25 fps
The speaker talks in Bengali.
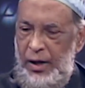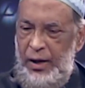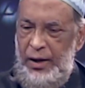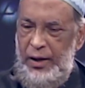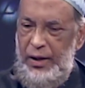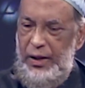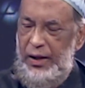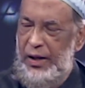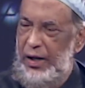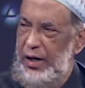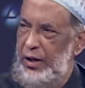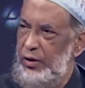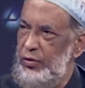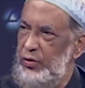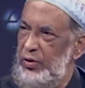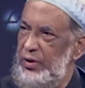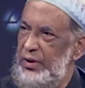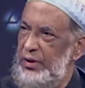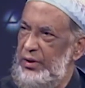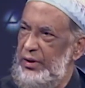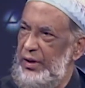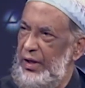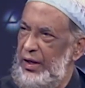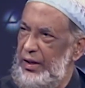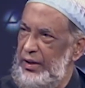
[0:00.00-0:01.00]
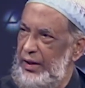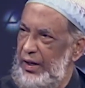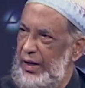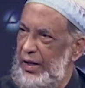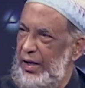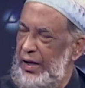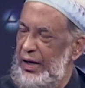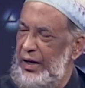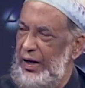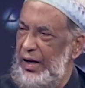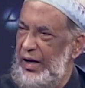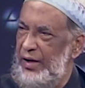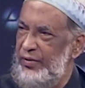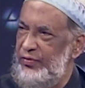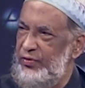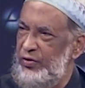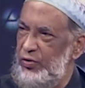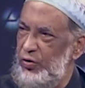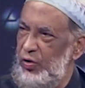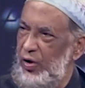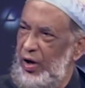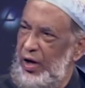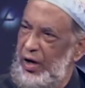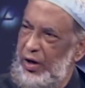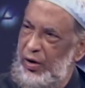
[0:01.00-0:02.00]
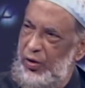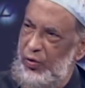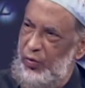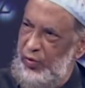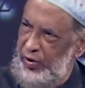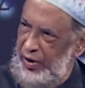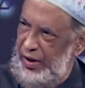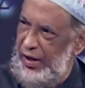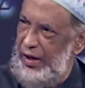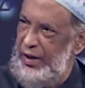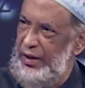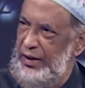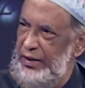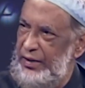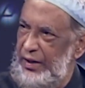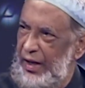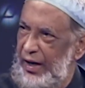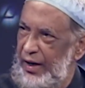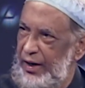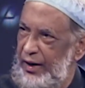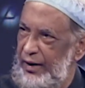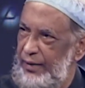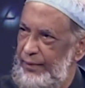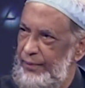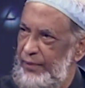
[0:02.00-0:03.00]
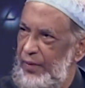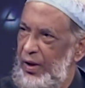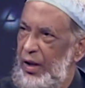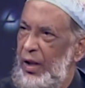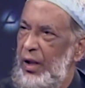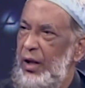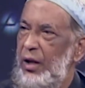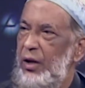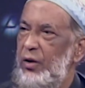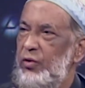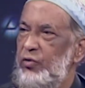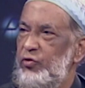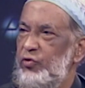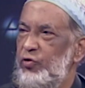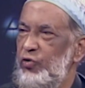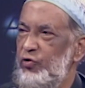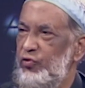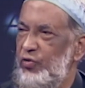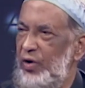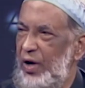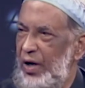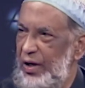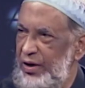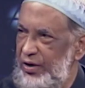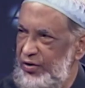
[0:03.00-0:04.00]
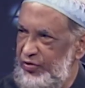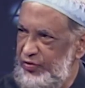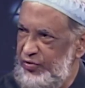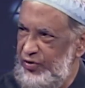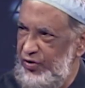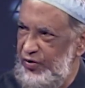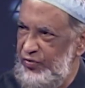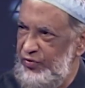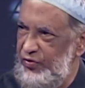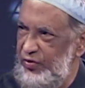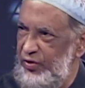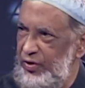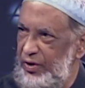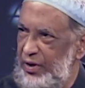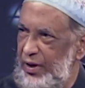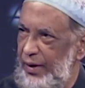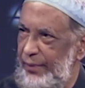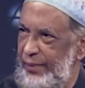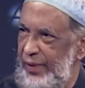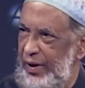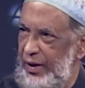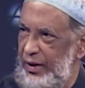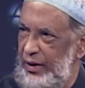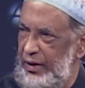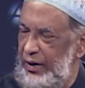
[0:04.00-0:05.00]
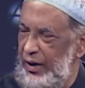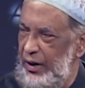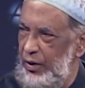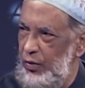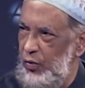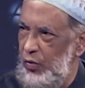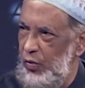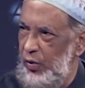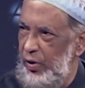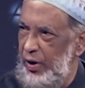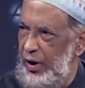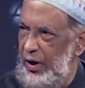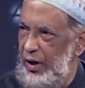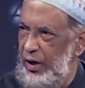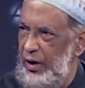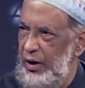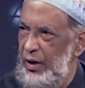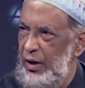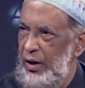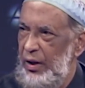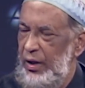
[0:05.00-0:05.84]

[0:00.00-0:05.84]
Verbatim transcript: এরা যদি যে যেখানে আসে দয়া করে ওইখানেই থাকেন ওইখানে সোশ্যাল ডিস্টেন্সিংটা মেনটেন করেন